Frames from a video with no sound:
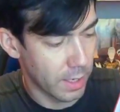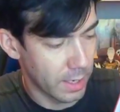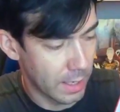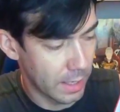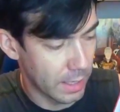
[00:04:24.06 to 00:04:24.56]

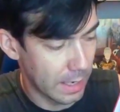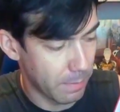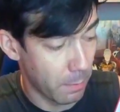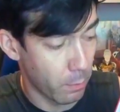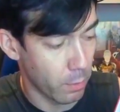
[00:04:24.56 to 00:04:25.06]
caza la
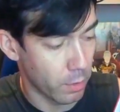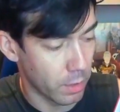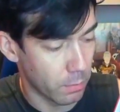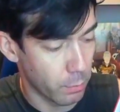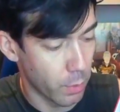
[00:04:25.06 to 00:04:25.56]

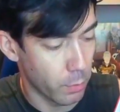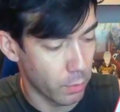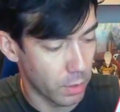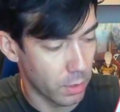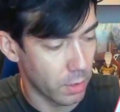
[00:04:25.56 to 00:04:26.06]

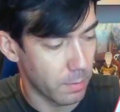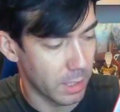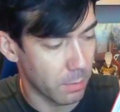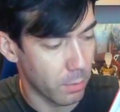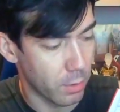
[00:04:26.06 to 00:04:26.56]
proposición de
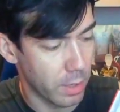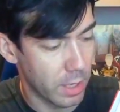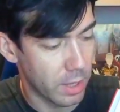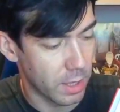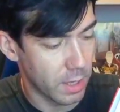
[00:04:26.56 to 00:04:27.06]
matrimonio
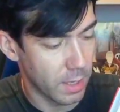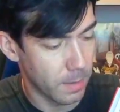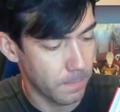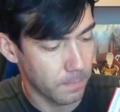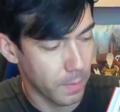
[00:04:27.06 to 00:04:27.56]
de
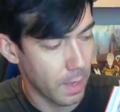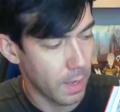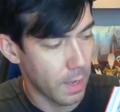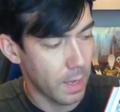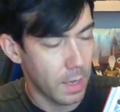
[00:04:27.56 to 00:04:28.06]
Chichi.
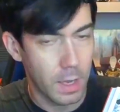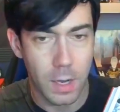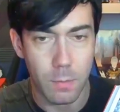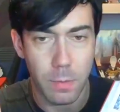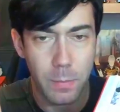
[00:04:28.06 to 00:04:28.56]

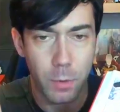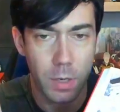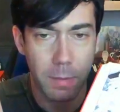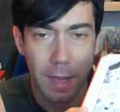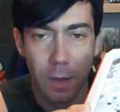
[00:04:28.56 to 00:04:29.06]
Como veis,
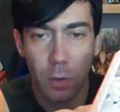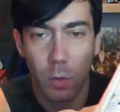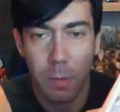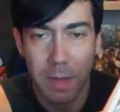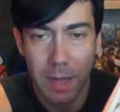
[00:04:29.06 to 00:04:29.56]
pues se ve
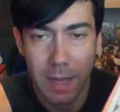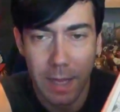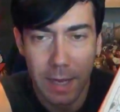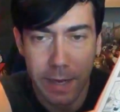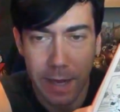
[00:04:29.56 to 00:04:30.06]
sumamente
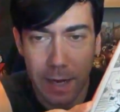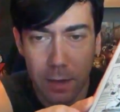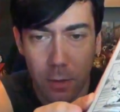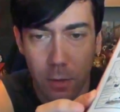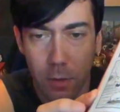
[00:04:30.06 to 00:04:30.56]
genial
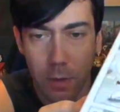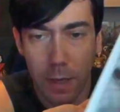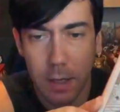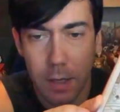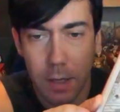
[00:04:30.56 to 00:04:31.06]
todo,
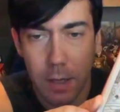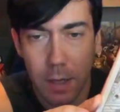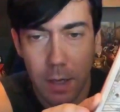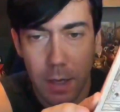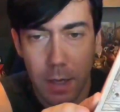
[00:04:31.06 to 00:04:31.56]
¿eh?
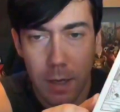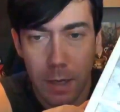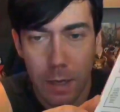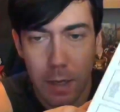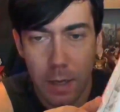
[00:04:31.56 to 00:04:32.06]

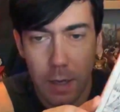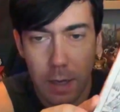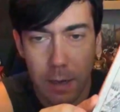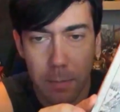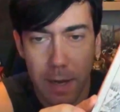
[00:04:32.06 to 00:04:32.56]

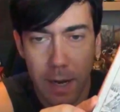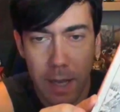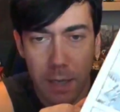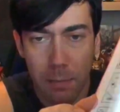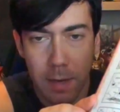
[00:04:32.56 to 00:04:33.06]
El manga ya
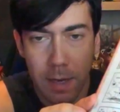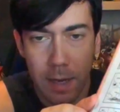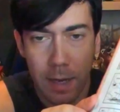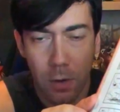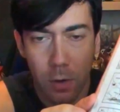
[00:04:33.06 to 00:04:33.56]
sabéis
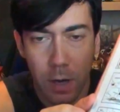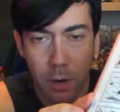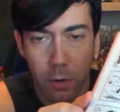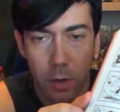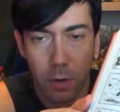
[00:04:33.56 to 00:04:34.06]
que es lo
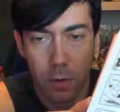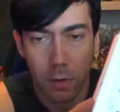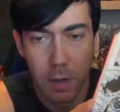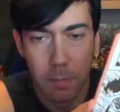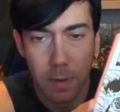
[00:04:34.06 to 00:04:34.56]
canónico
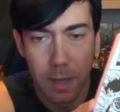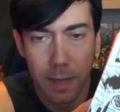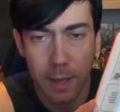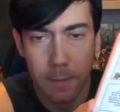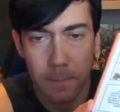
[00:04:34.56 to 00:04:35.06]

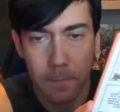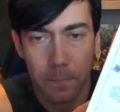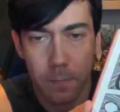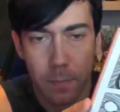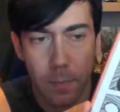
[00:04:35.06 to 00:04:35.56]
totalmente.
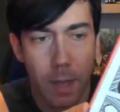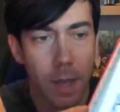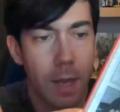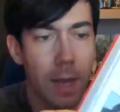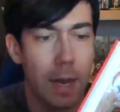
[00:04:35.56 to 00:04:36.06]

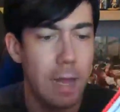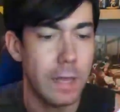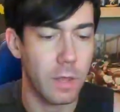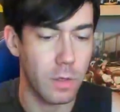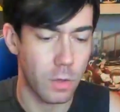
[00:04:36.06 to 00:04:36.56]
La
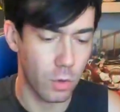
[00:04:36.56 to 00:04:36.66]
edición